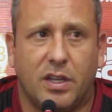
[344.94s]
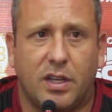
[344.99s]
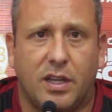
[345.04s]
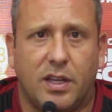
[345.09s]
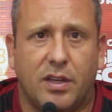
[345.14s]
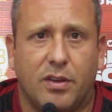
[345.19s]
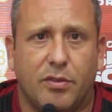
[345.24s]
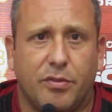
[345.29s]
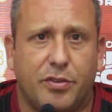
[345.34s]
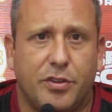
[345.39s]

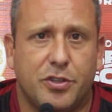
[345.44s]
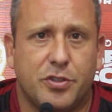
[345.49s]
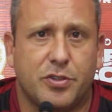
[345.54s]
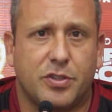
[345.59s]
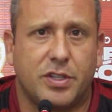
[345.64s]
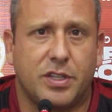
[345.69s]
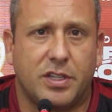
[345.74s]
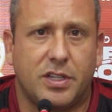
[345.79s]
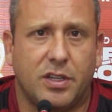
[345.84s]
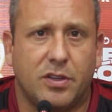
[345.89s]
é, eu vejo
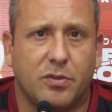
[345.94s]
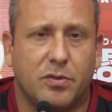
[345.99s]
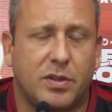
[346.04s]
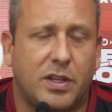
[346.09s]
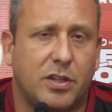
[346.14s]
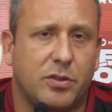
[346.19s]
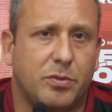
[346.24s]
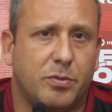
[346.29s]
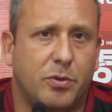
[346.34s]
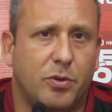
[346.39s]
que tem um
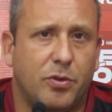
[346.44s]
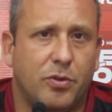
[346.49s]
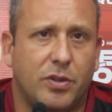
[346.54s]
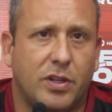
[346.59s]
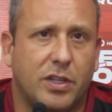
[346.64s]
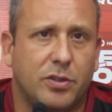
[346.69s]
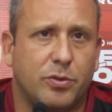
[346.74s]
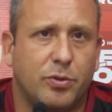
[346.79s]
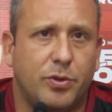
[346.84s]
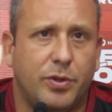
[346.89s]
lado bom e um
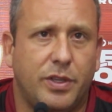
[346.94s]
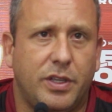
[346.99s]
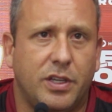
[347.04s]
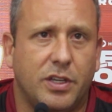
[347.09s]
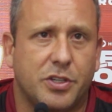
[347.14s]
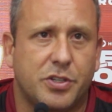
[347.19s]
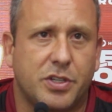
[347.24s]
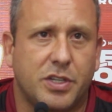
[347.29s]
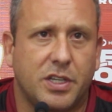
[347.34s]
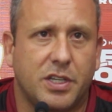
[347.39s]
lado ruim,
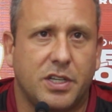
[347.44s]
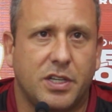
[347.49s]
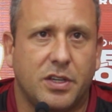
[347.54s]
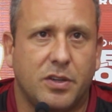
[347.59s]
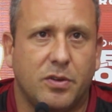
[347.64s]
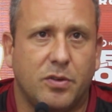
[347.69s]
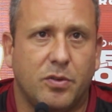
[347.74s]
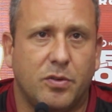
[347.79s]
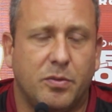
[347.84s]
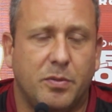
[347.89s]
acho que
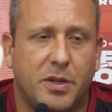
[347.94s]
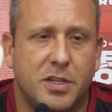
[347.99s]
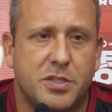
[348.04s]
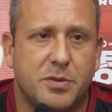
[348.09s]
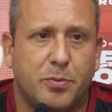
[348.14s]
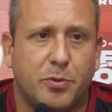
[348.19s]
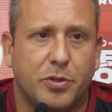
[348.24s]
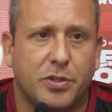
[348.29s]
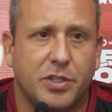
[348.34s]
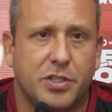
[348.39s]
é o mais
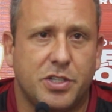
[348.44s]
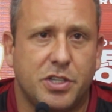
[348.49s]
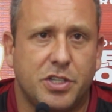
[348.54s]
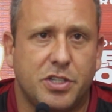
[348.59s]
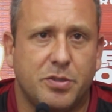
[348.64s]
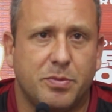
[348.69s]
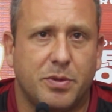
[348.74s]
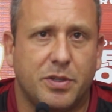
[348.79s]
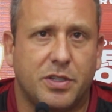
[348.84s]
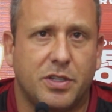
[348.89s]
importante é a
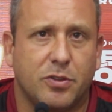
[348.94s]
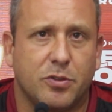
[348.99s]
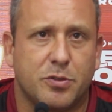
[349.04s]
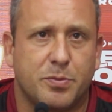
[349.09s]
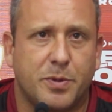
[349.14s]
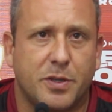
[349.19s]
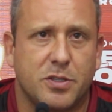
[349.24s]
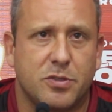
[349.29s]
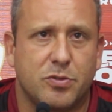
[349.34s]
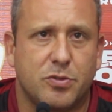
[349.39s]
gente manter os
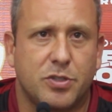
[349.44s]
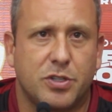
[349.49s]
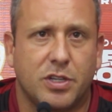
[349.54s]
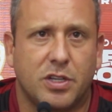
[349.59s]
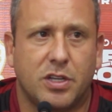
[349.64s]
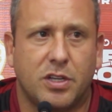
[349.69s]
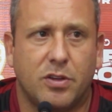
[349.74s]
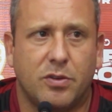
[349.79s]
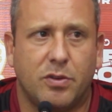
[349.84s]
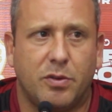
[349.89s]
pés no
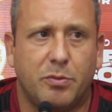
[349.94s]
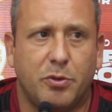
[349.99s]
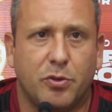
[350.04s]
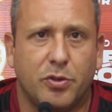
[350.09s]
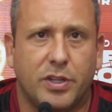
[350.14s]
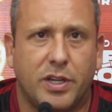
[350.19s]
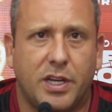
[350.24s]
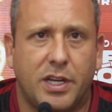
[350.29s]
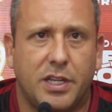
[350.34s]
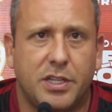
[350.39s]
chão, a
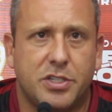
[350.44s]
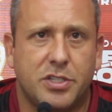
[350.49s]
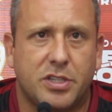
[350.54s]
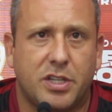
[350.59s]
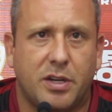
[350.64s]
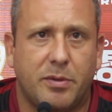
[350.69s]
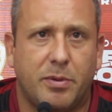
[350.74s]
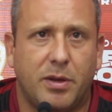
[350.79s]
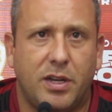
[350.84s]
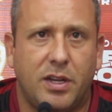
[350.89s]
humildade,
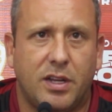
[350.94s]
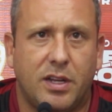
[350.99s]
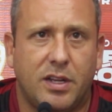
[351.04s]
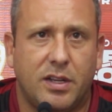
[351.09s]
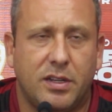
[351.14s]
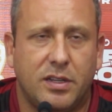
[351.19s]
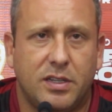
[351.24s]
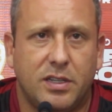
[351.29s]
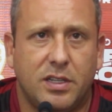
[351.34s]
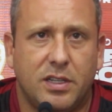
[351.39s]

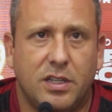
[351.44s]
trabalhar,